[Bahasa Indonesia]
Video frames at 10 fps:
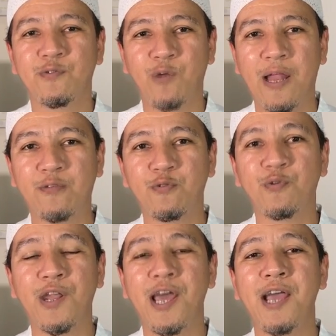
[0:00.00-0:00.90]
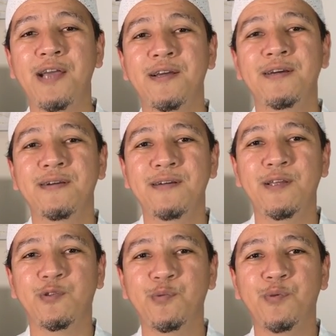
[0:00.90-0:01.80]
sholat sunnah
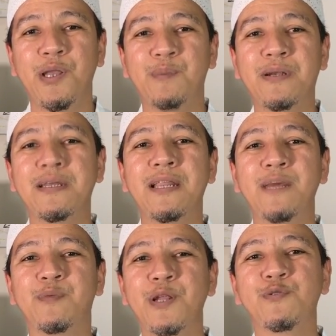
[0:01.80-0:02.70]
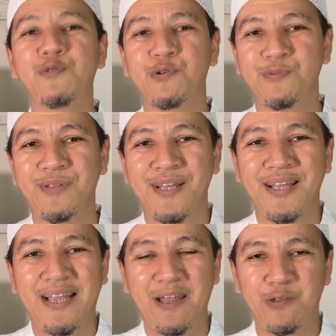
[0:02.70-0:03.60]
itu boleh berdiri, boleh duduk,
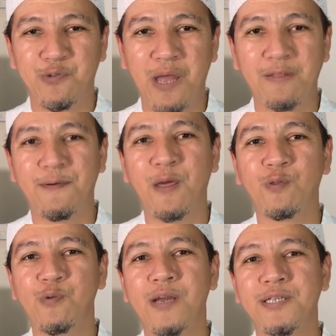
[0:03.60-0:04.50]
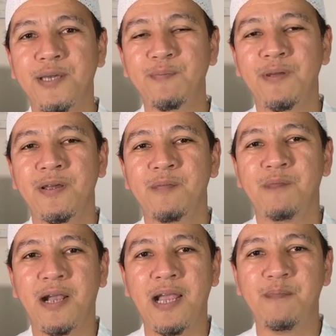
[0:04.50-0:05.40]
kalau sholat fardu wajib,
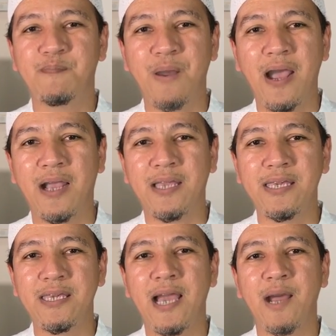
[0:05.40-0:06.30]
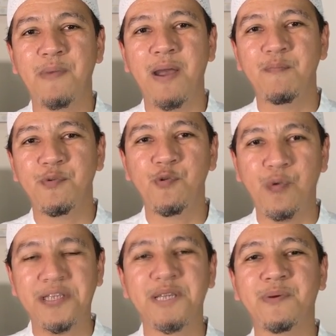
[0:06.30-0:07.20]
maka bagi yang
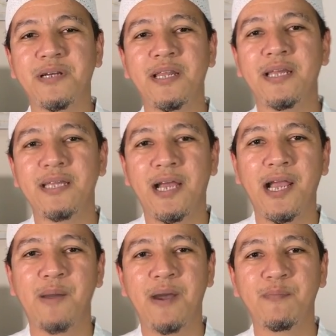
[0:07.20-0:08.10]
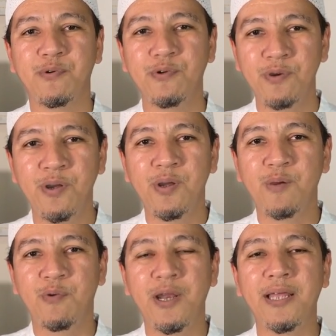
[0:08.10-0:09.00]
mampu wajib berdiri. Yang nggak mampu
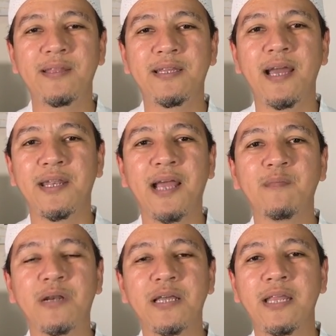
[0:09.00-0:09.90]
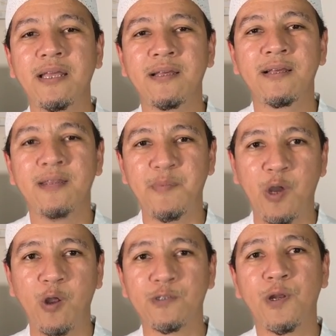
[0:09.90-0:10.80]
boleh tidak dengan berdiri.
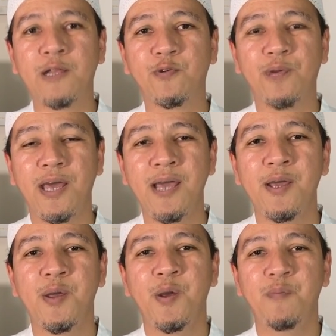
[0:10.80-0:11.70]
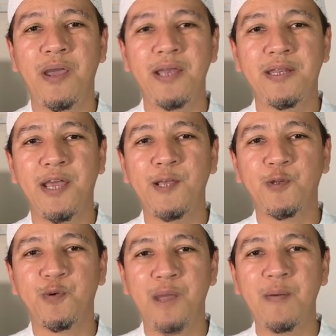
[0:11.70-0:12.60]
Tapi kalau sholat sunnah, baik dia
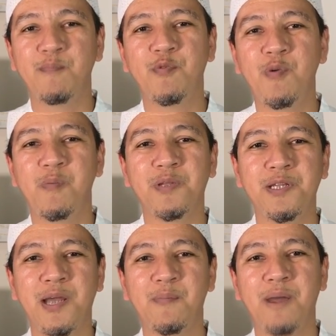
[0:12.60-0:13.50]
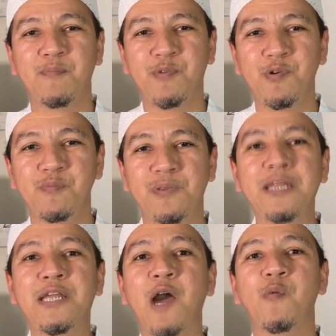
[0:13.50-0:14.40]
itu mampu maupun tidak mampu,
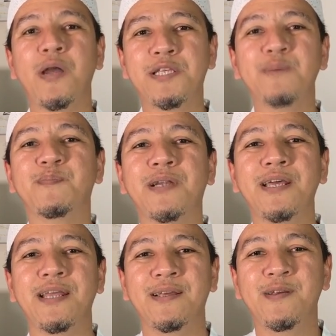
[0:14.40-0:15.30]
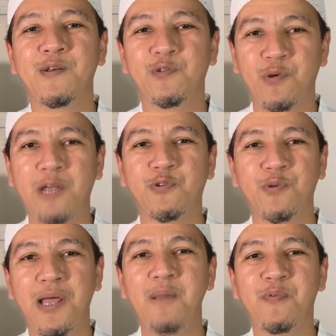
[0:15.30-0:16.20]
tidak wajib berdiri. Sholat
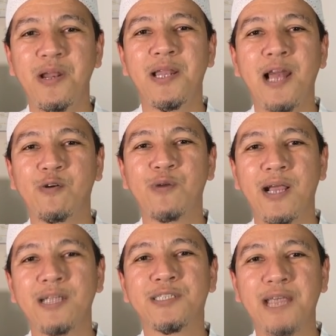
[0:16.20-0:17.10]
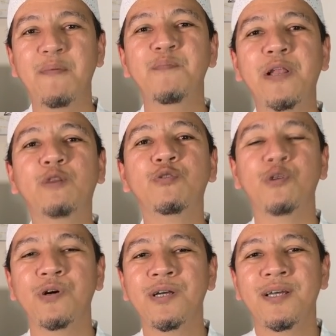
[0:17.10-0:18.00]
sunnah boleh dilakukan sambil
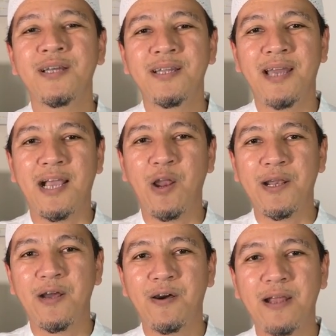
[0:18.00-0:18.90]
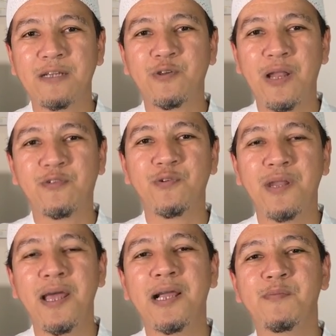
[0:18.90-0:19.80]
duduk. Nah kalau ada orang sholat
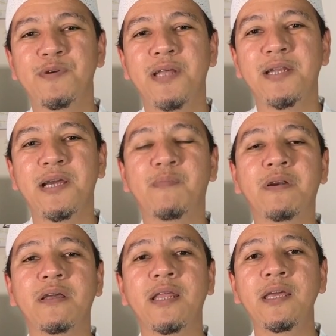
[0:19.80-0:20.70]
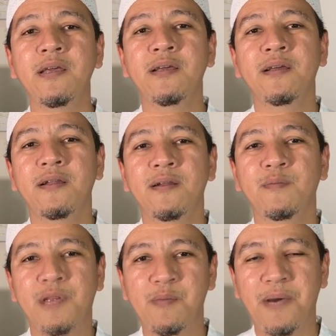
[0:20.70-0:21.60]
sunnah kemudian dia berdiri,
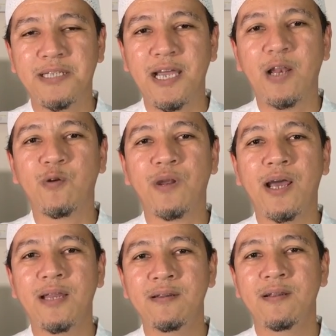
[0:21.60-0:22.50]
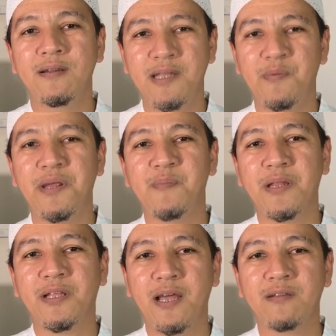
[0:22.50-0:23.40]
dia membaca Al-Quran, dia
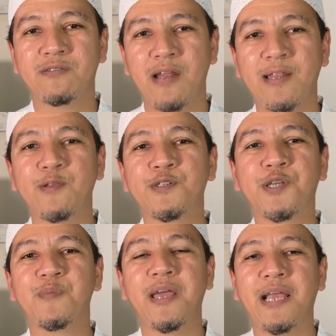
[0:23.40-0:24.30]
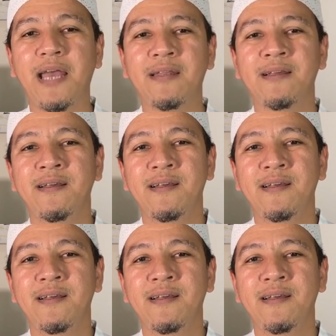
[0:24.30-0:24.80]
mendapatkan 100 kebaikan.